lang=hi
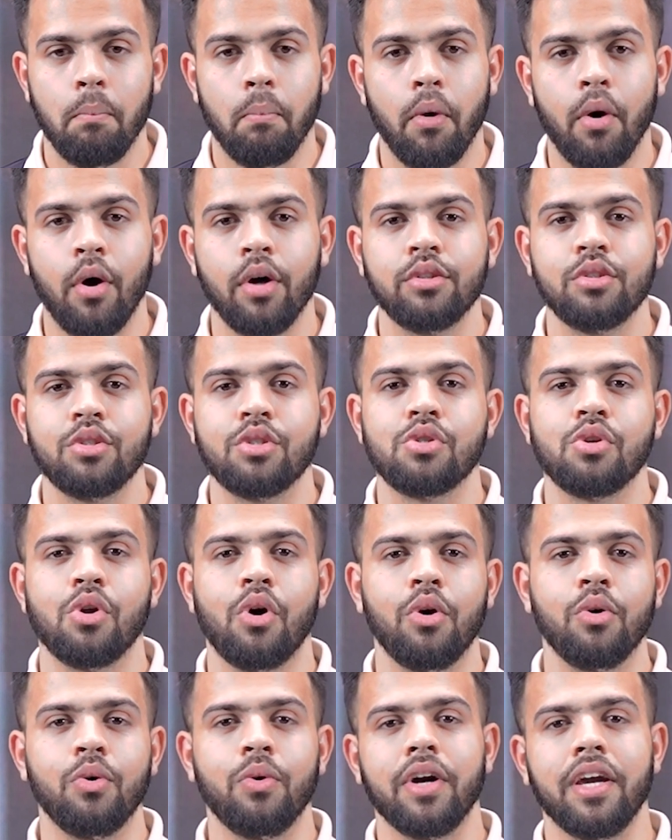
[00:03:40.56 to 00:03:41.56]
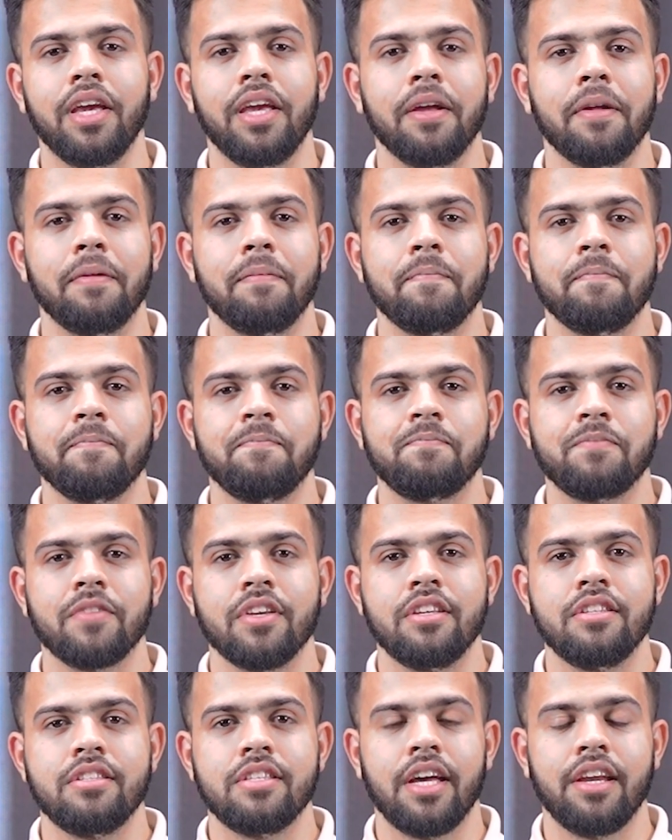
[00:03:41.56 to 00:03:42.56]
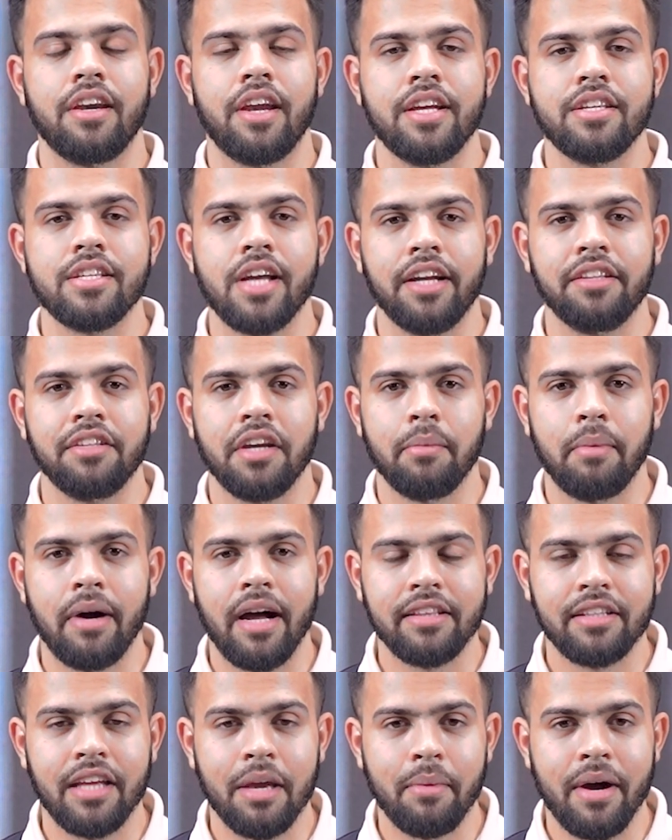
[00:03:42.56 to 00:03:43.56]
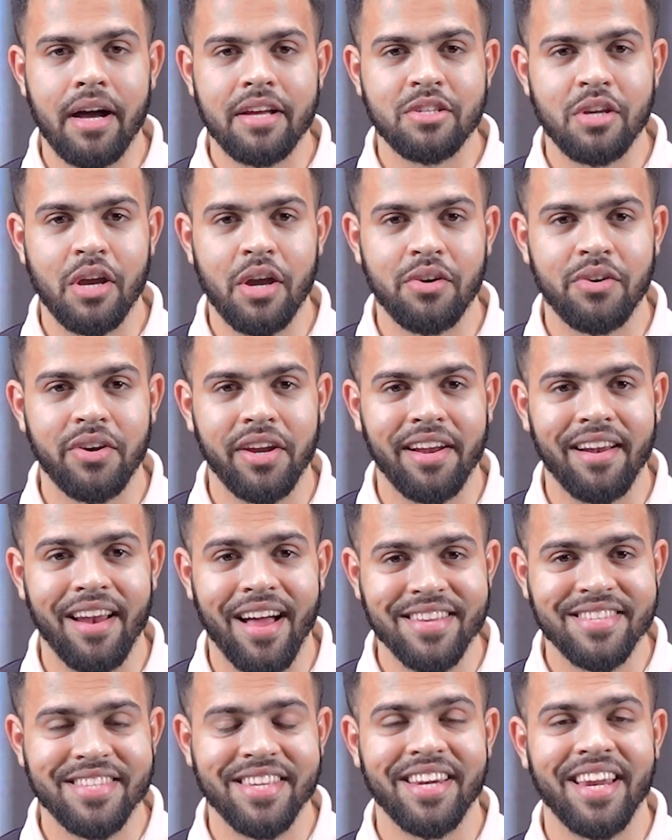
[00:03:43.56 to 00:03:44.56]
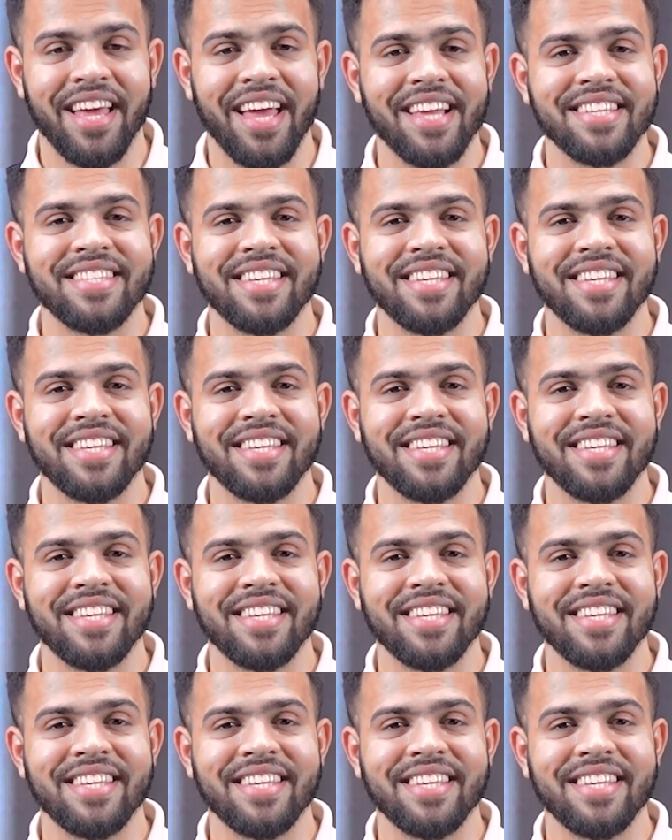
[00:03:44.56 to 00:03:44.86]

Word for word: बहुत स्ट्रांग हो गई है सनराइज हैदराबाद के पास हेनरी क्लासन है